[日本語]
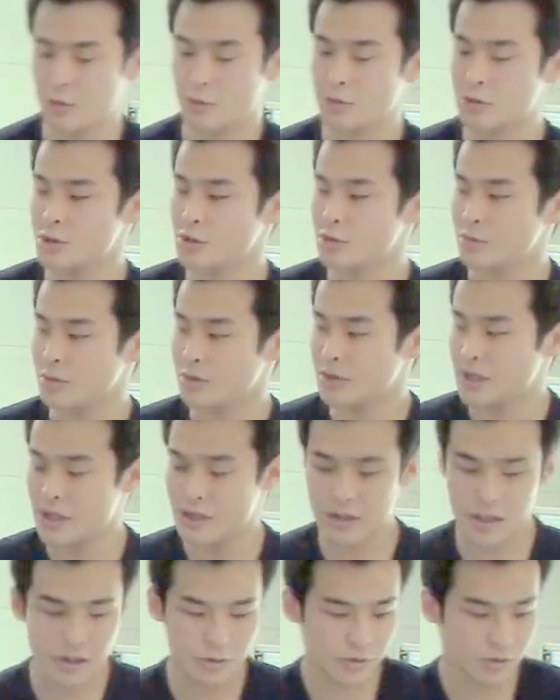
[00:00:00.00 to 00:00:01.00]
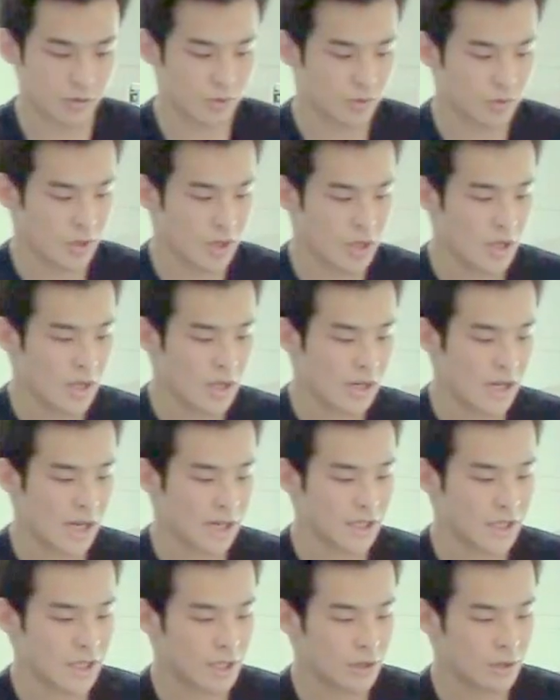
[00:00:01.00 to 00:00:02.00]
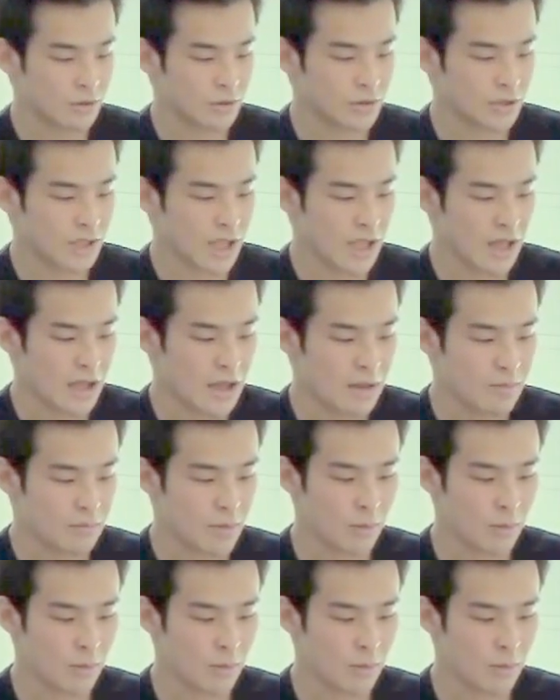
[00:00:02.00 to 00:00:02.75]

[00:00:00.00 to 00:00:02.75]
特徴を持っているかというランキングをして、